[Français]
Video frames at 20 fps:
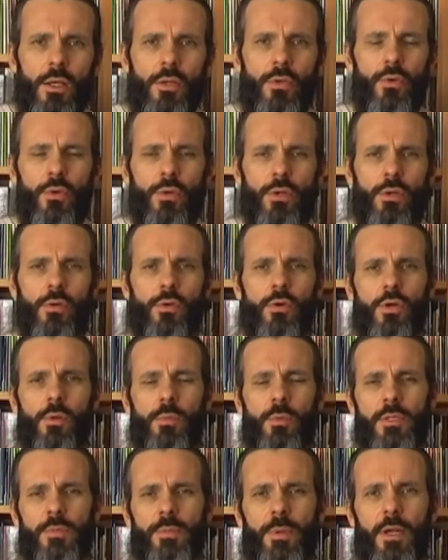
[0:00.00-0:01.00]
Donc on
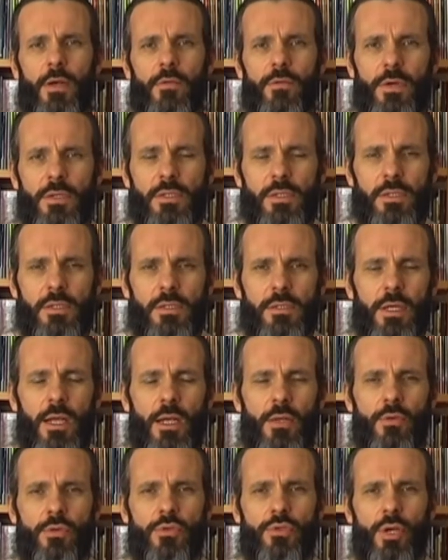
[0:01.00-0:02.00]
commence par la phrase
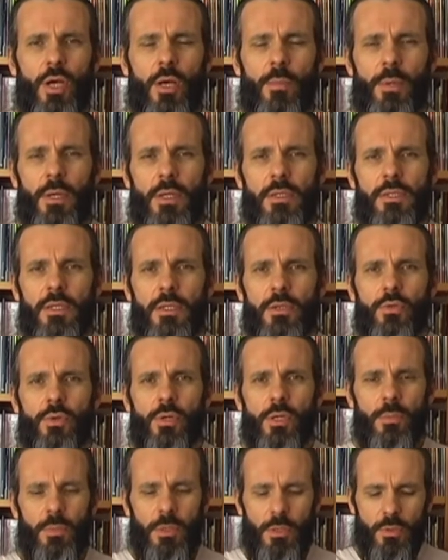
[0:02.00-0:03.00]
initiale, donc je rappelle, c'est Do,
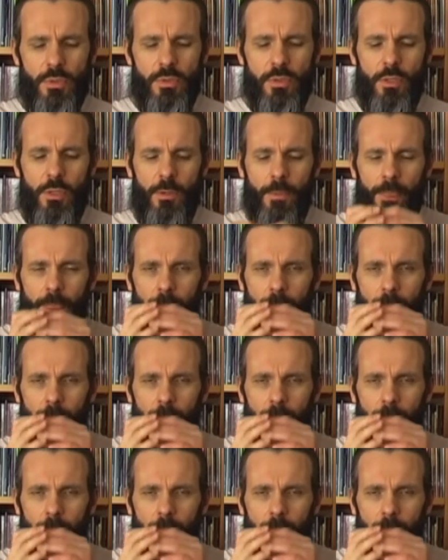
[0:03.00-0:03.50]
Ré, Mi, Do, Sol.